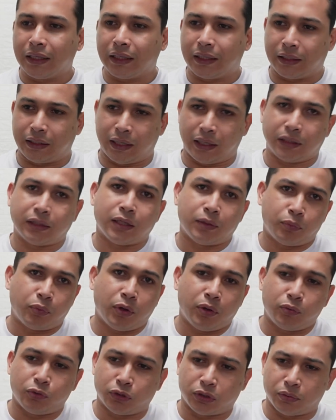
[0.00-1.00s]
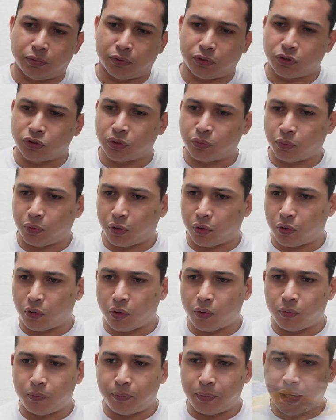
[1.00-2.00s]
qué tipo de multímetros se pueden
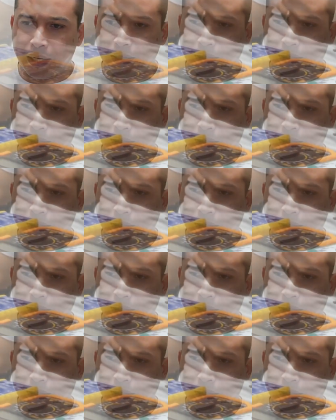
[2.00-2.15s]
comprar.